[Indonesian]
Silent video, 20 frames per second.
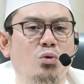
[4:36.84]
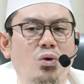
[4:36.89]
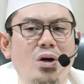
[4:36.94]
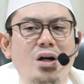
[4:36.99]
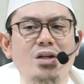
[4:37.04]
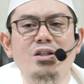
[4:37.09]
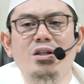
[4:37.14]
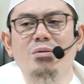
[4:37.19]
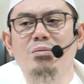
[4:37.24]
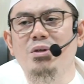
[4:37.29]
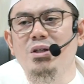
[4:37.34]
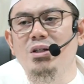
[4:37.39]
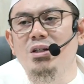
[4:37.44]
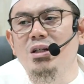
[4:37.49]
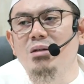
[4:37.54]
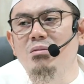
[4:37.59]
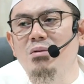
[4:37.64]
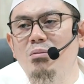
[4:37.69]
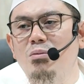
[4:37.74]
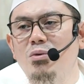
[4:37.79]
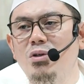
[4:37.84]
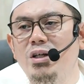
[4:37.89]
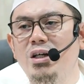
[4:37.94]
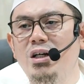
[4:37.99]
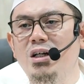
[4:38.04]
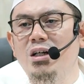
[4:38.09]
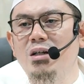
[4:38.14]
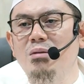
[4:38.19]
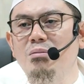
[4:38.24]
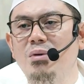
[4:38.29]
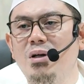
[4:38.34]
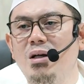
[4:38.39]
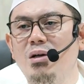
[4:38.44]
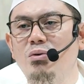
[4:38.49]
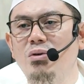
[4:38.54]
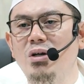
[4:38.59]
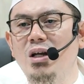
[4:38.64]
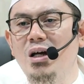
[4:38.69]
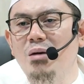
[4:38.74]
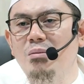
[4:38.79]
Wajib kita memuliakan
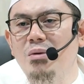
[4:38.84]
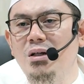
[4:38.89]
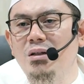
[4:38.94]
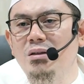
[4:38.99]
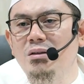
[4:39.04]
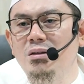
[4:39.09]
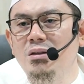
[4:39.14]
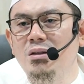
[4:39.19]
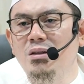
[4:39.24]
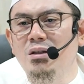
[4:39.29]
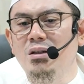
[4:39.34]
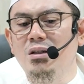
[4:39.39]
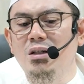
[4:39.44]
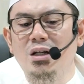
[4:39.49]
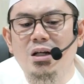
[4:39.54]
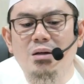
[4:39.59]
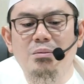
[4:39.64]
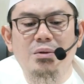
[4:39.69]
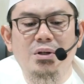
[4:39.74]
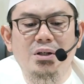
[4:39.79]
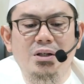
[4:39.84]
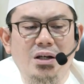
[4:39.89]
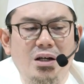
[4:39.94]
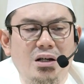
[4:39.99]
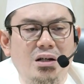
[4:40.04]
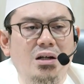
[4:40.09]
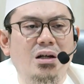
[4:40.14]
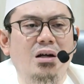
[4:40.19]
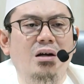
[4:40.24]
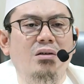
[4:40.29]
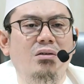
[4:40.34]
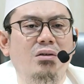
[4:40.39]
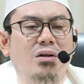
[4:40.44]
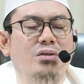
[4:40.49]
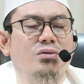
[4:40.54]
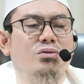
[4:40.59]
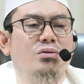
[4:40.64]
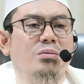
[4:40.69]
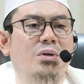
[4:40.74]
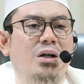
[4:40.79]
para ulama. Kenapa? Karena
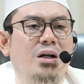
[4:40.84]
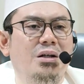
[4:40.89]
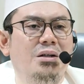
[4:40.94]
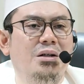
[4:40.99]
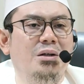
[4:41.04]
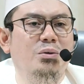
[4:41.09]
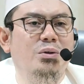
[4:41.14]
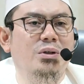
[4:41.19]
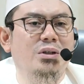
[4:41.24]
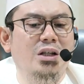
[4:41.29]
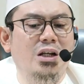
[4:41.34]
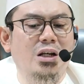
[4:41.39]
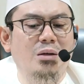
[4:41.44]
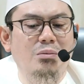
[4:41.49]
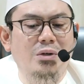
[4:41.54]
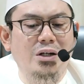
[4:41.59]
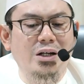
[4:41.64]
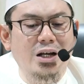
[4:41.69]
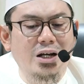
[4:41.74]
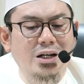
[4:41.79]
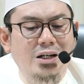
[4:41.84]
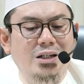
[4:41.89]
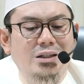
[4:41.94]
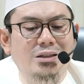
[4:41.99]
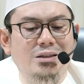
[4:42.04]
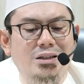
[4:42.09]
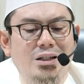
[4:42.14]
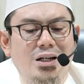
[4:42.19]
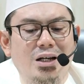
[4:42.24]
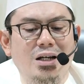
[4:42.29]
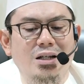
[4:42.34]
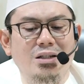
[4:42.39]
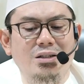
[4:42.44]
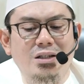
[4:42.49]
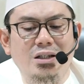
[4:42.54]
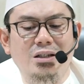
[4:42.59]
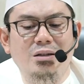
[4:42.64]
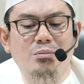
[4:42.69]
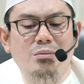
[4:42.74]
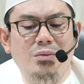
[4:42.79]
Allah Subhanahu wa taala mengangkat
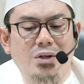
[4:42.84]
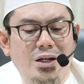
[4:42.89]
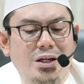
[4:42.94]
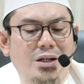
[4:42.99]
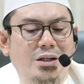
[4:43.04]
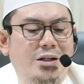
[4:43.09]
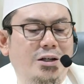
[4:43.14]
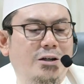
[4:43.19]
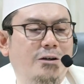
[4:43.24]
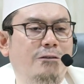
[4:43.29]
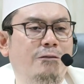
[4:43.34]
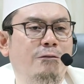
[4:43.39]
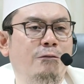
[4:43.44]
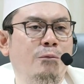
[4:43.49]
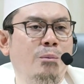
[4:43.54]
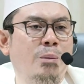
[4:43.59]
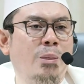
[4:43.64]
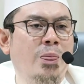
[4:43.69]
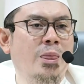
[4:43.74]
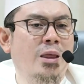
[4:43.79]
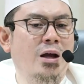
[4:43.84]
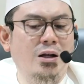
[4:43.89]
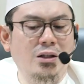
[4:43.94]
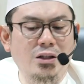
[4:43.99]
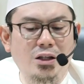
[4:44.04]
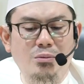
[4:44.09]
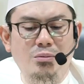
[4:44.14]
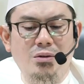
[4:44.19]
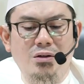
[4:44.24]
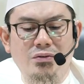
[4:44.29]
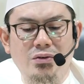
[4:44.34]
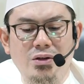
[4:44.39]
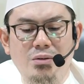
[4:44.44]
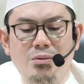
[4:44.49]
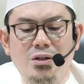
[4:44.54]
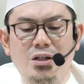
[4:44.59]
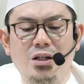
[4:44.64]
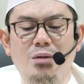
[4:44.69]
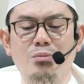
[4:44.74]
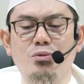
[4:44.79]
derajat mereka. Allah
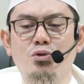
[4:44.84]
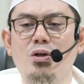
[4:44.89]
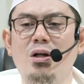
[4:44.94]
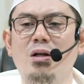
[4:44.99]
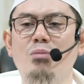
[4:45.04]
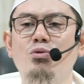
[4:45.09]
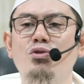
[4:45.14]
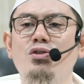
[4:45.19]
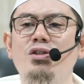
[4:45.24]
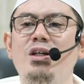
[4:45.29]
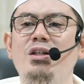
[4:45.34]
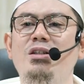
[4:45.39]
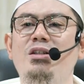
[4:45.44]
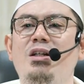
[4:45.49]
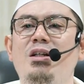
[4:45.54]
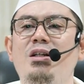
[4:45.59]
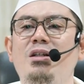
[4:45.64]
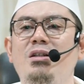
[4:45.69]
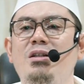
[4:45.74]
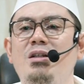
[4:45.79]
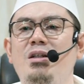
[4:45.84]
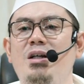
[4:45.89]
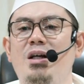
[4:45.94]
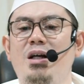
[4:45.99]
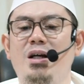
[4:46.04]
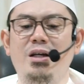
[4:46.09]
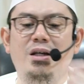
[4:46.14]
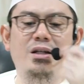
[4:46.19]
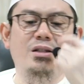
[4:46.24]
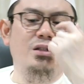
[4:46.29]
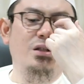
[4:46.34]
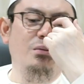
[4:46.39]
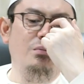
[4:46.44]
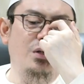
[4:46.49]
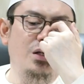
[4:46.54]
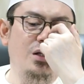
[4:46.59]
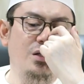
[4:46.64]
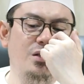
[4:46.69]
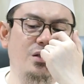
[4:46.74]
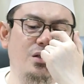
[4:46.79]
berfirman dalam surah Al-Mujadalah ayat
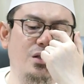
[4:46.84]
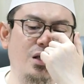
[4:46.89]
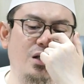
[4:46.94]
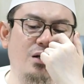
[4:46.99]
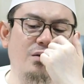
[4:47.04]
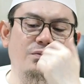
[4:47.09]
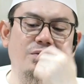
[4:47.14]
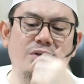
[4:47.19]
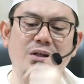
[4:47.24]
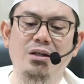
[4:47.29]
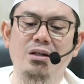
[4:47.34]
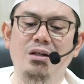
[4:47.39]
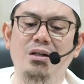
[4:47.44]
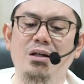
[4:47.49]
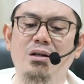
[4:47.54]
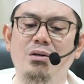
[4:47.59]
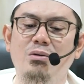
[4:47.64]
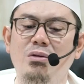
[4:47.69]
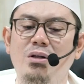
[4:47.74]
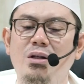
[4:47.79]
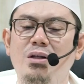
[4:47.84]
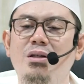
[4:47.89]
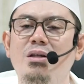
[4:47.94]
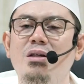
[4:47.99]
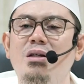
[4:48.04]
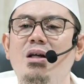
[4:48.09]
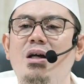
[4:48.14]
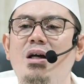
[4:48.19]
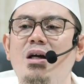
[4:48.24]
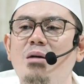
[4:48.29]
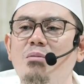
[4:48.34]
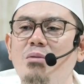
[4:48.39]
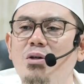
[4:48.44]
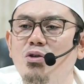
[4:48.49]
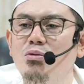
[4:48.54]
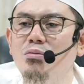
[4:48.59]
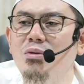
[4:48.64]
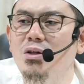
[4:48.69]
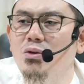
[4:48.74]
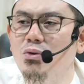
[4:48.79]
11, "Yarfa'illahu ladinaa
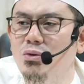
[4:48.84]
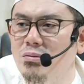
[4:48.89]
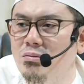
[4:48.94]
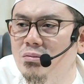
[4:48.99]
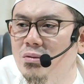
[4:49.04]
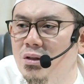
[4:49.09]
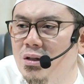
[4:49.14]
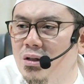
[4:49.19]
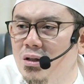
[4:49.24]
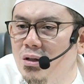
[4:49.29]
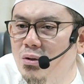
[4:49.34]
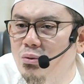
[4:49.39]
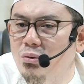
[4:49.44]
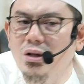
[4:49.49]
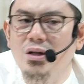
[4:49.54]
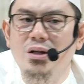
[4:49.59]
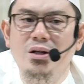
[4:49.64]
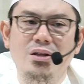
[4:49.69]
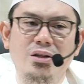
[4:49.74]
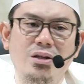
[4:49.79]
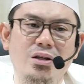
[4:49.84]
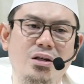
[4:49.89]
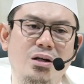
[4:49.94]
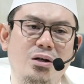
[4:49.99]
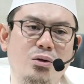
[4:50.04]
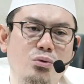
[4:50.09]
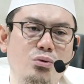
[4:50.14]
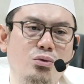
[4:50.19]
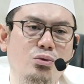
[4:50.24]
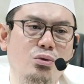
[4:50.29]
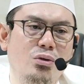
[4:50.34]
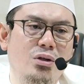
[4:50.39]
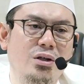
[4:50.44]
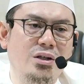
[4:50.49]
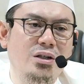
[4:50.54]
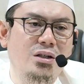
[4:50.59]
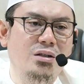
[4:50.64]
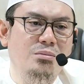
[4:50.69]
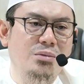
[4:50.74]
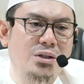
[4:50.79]
manuminkum minkum walladhina utul
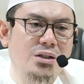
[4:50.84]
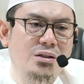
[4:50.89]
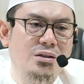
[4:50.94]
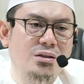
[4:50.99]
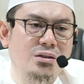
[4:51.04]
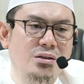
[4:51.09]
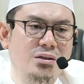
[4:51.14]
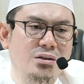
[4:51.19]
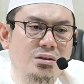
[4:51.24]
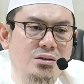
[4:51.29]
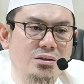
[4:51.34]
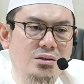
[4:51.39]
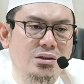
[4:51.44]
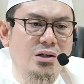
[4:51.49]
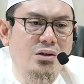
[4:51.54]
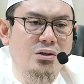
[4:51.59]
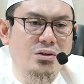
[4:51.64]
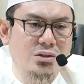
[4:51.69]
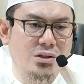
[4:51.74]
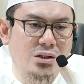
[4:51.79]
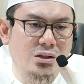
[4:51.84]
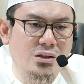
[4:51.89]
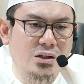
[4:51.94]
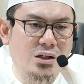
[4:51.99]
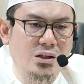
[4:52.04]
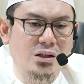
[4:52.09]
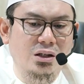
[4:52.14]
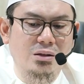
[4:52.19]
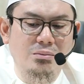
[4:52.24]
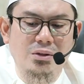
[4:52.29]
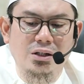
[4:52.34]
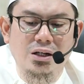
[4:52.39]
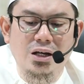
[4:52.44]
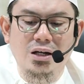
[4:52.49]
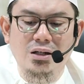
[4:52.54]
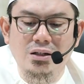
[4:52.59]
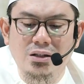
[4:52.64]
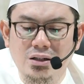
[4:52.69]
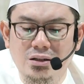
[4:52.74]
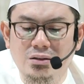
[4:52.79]
ilma darajat." Allah
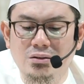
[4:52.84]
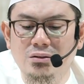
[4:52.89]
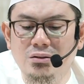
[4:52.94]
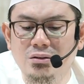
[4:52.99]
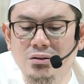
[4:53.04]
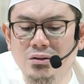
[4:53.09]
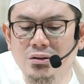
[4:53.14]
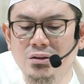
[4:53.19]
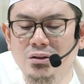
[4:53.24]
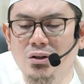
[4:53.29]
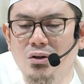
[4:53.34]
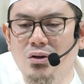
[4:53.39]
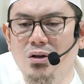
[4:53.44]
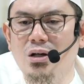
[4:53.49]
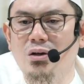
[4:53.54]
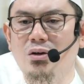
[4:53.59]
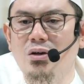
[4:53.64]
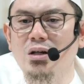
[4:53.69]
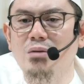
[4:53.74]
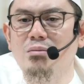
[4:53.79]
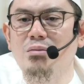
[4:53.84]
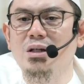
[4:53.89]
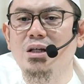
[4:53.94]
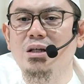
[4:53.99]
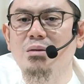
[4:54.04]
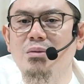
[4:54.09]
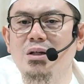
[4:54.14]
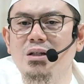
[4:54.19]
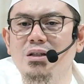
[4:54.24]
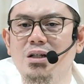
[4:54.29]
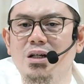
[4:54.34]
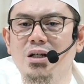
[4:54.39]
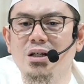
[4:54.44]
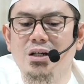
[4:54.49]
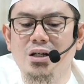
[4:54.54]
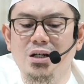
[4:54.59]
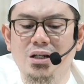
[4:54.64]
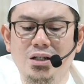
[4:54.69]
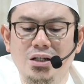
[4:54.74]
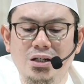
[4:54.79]
mengangkat orang-orang yang beriman dari
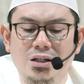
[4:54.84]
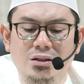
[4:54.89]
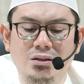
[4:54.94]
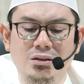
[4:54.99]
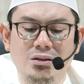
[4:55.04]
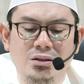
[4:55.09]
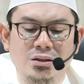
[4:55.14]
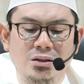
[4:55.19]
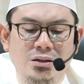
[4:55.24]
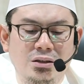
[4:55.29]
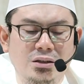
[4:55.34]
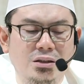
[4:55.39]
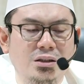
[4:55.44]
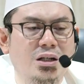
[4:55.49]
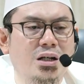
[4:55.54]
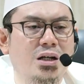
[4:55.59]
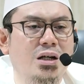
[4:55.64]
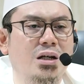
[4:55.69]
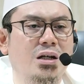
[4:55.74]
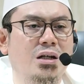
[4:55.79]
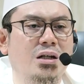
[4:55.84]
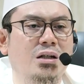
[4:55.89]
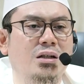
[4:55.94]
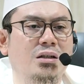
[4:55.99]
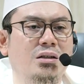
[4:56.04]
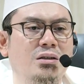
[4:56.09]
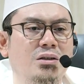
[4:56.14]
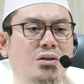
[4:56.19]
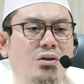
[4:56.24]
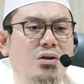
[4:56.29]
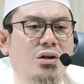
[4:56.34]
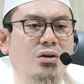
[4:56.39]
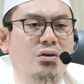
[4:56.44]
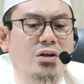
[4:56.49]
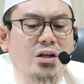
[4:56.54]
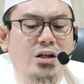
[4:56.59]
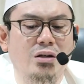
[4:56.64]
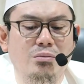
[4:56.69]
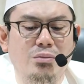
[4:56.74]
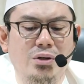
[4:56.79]
kalian dan
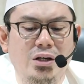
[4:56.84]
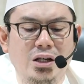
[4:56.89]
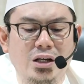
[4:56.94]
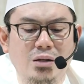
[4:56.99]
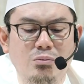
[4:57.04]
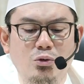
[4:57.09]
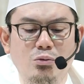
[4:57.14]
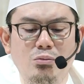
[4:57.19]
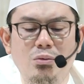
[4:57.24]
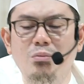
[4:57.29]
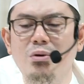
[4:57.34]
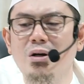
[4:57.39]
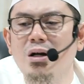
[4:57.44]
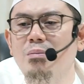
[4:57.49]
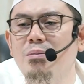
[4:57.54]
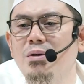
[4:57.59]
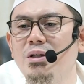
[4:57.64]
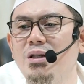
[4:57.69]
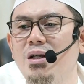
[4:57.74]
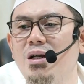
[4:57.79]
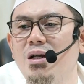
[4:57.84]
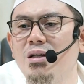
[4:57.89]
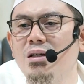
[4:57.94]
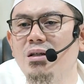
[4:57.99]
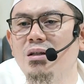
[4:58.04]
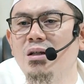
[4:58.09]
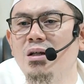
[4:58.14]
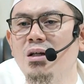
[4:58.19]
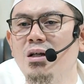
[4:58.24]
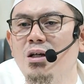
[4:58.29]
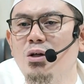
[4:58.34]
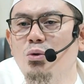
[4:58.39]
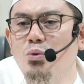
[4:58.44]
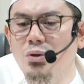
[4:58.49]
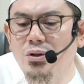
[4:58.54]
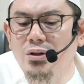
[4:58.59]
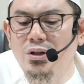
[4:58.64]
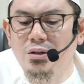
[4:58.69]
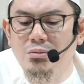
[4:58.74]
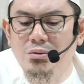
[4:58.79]
orang-orang yang berilmu beberapa derajat.
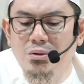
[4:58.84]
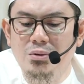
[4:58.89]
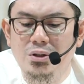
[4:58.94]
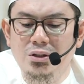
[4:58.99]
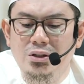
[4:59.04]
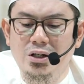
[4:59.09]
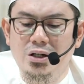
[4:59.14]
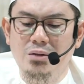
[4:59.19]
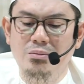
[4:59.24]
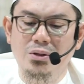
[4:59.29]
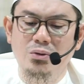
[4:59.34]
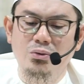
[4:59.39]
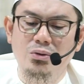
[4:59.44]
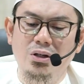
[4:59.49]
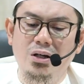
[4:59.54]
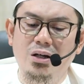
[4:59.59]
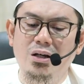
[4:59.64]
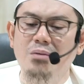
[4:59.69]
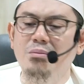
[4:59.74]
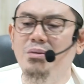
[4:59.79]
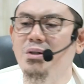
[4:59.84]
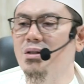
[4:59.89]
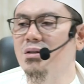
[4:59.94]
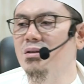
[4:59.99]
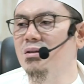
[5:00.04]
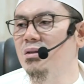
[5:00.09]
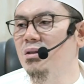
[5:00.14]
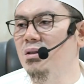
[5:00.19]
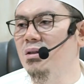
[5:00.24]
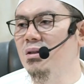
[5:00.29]
Wallah bima ta'amaluna khabir.